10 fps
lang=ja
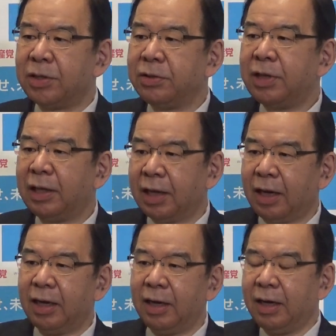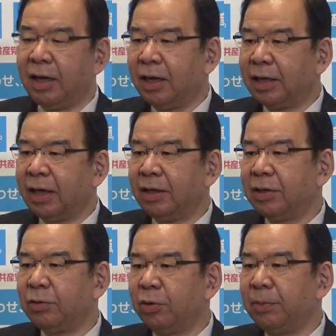優れた研
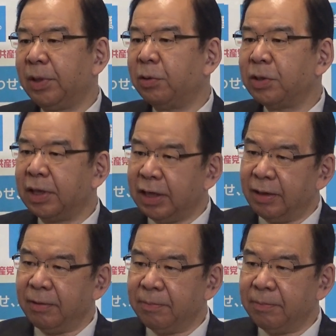究及び業績